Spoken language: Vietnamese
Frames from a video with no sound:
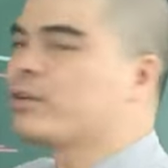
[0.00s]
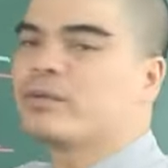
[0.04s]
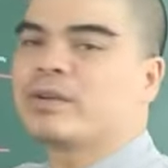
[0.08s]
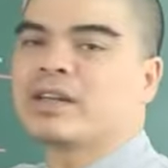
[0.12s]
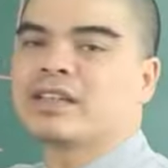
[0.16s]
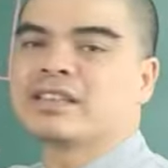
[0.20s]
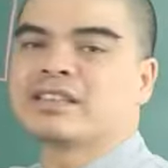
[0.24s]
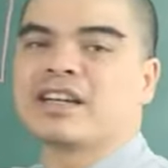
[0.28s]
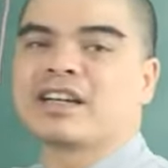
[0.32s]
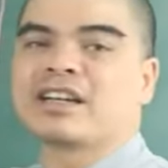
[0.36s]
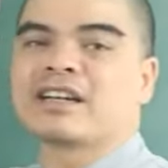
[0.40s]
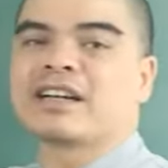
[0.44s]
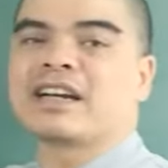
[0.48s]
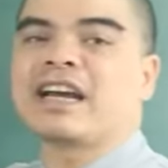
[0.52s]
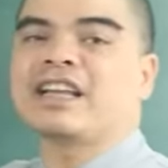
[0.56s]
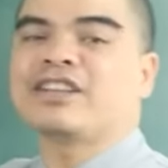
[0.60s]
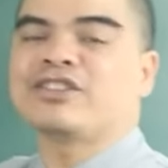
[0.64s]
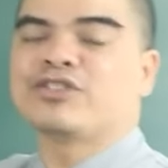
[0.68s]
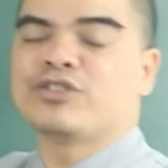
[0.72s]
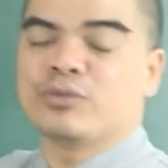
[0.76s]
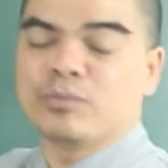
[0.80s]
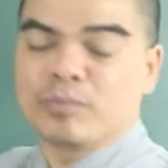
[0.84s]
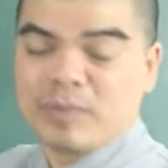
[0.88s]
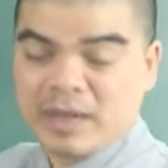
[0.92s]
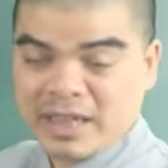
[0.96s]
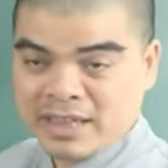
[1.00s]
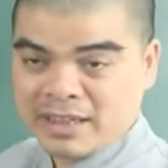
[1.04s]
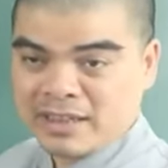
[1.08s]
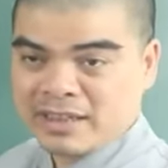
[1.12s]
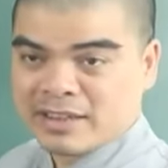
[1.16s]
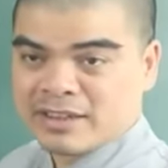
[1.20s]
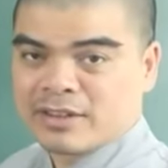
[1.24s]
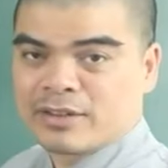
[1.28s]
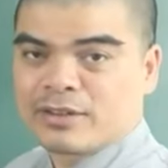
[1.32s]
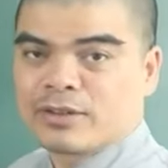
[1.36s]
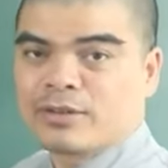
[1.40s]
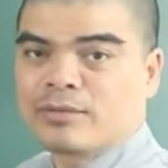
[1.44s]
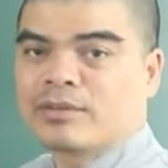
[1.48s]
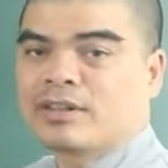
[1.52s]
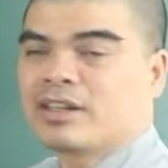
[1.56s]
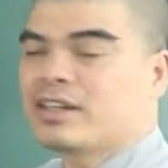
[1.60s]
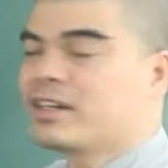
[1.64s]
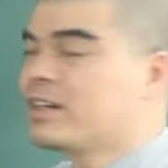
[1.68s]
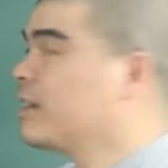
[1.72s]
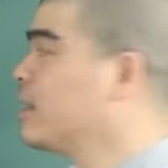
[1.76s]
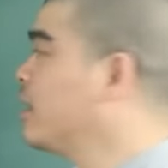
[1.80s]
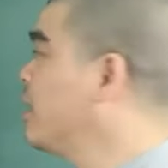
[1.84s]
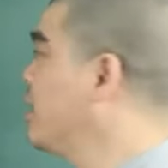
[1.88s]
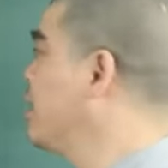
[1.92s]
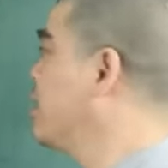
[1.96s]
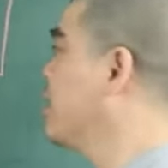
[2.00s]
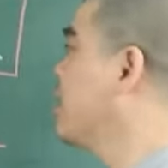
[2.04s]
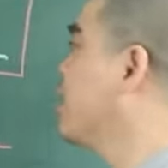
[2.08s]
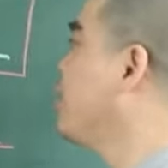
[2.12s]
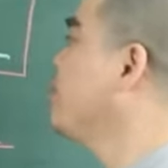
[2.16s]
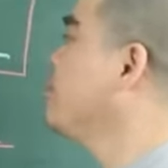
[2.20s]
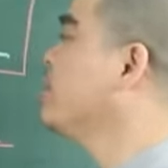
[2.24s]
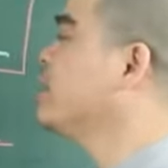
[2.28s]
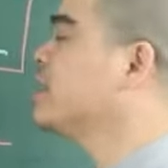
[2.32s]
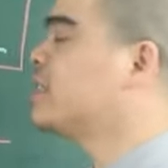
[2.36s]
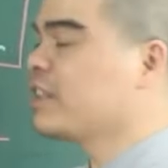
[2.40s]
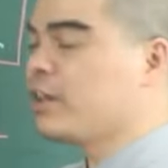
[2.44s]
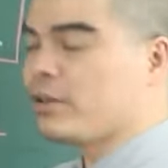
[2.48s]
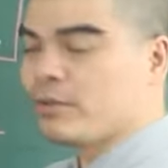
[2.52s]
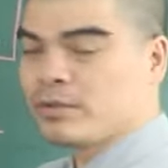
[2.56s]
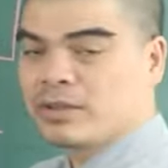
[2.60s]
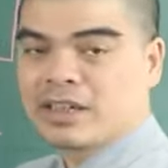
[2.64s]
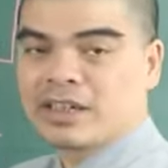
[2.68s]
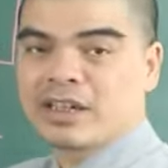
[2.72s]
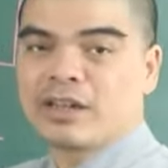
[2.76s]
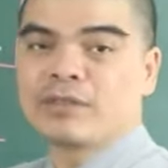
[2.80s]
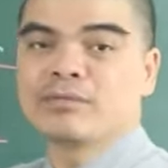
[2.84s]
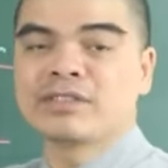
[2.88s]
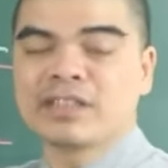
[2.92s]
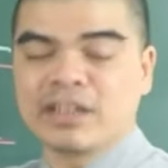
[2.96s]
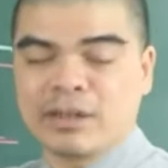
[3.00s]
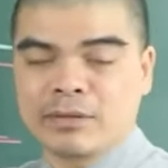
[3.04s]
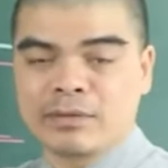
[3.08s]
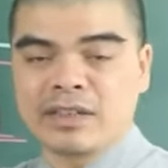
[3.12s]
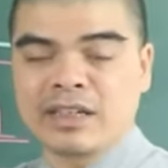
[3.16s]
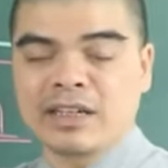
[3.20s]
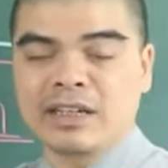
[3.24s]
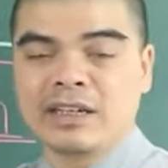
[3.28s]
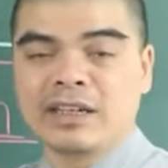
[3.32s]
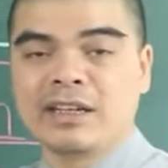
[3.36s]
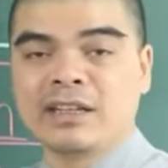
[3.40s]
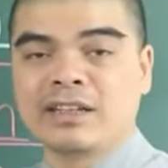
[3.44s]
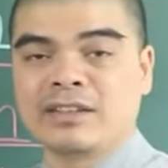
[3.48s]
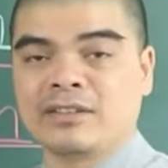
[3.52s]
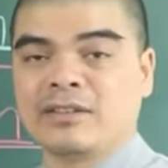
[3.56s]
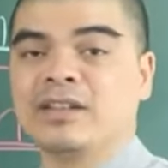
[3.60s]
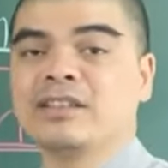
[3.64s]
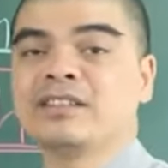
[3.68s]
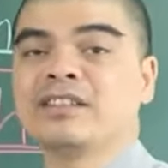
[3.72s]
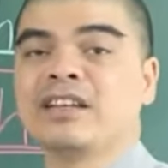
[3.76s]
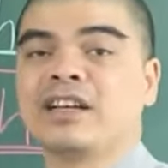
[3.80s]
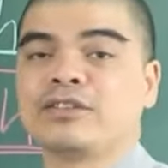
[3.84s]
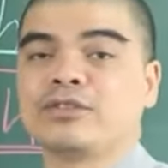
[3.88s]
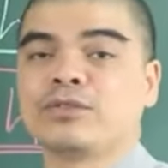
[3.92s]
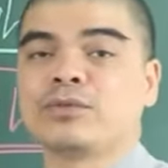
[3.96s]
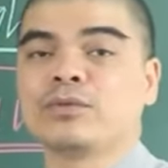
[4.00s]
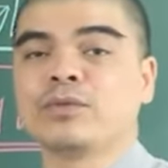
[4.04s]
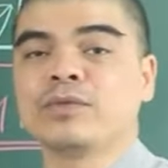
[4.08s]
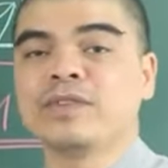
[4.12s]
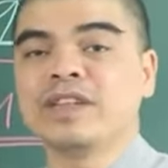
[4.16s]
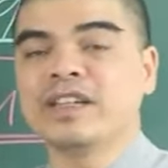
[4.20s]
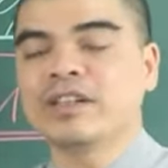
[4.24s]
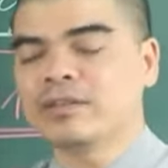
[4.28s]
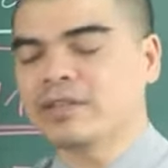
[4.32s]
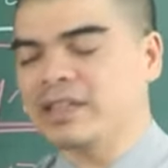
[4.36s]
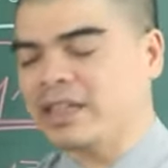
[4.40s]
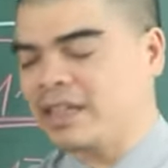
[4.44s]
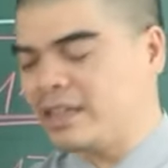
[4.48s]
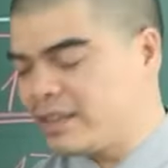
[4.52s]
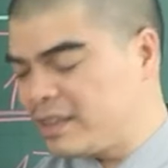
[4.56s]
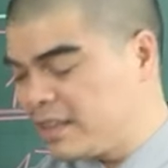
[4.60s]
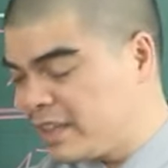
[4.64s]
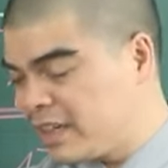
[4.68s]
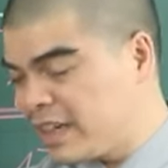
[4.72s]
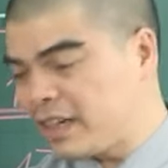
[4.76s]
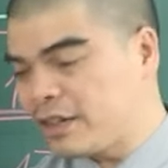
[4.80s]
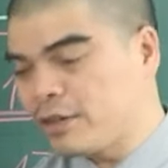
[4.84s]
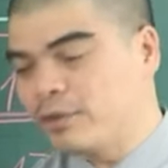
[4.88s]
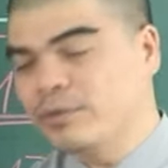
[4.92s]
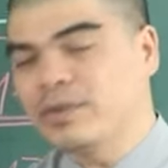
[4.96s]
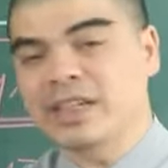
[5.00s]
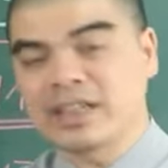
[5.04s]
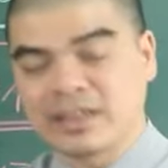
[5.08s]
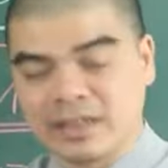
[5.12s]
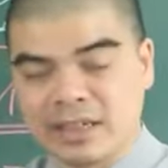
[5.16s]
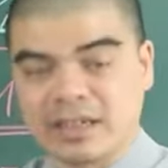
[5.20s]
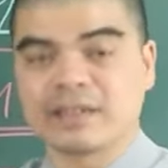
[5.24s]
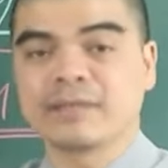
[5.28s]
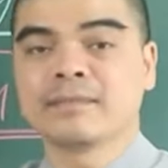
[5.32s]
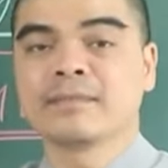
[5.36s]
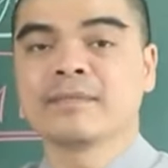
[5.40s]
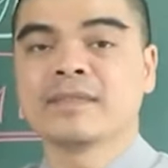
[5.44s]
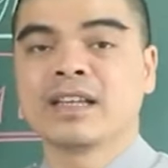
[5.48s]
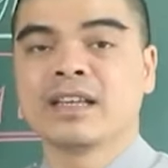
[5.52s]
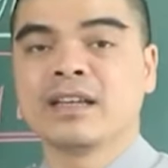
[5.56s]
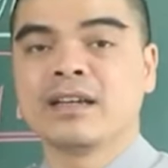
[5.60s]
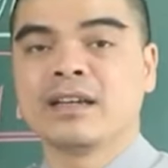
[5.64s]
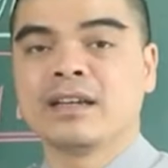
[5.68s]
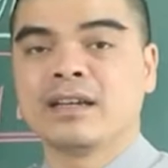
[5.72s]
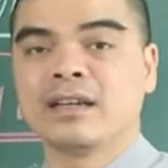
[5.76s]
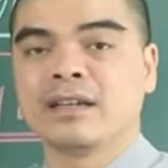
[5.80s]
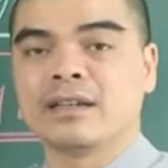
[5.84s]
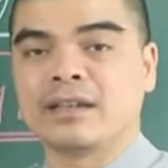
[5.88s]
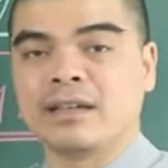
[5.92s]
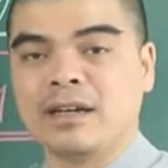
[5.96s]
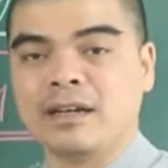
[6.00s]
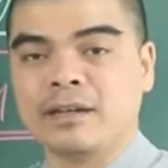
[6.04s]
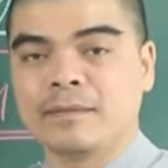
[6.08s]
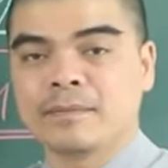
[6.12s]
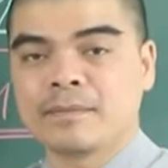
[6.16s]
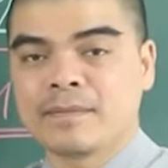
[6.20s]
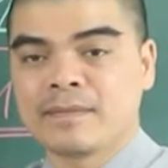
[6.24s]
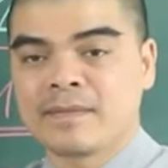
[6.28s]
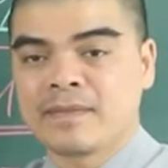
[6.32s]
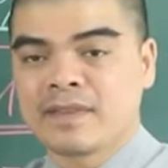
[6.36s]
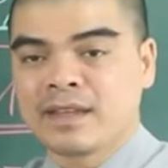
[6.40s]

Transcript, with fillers: cũng là giờ cát trung bình, nó cũng không bị xấu nhé, không xấu nhé. Nó là giờ chúng quý vị có thể tiến hành công việc được. Đó.